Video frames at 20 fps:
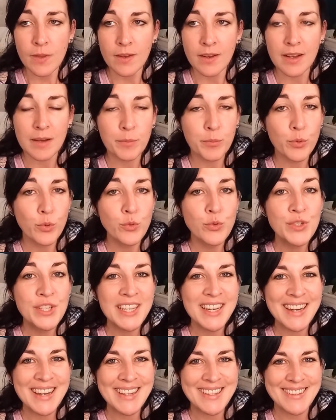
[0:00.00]
la plus
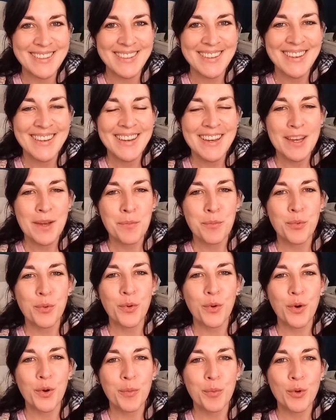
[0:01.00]
directe
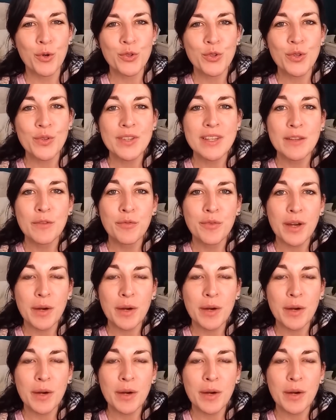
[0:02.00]
pour, pour, tenter de